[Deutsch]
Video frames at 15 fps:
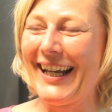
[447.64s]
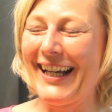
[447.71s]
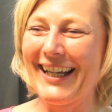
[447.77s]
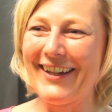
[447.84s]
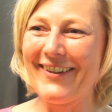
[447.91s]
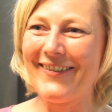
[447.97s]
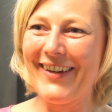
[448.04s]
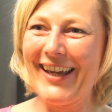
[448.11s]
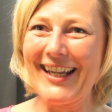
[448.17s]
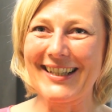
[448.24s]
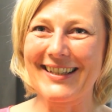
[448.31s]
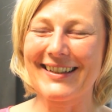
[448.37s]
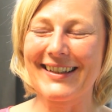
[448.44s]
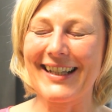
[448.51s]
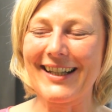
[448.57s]
ähm,
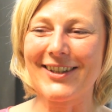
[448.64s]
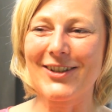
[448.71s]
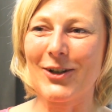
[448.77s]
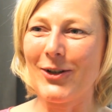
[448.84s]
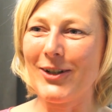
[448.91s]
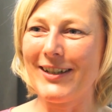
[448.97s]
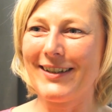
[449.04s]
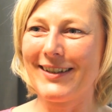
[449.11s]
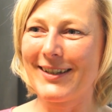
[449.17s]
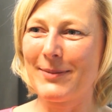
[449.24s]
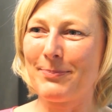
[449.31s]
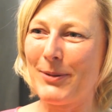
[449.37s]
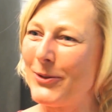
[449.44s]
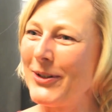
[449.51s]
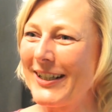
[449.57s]
ist ein ganz tollen
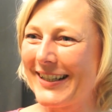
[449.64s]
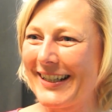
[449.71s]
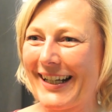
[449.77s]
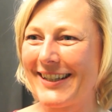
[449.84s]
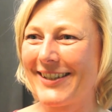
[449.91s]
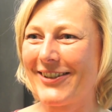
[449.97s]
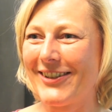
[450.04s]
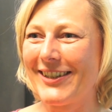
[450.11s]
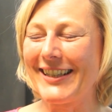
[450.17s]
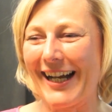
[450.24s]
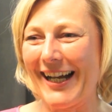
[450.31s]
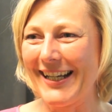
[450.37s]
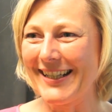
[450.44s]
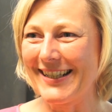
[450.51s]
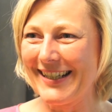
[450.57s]
Spirit, einen ganz tollen
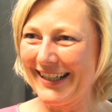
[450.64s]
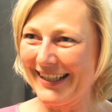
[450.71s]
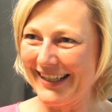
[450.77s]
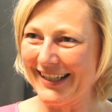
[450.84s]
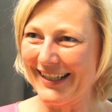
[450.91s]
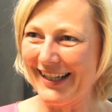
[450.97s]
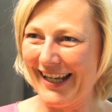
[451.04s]
Geist, der hier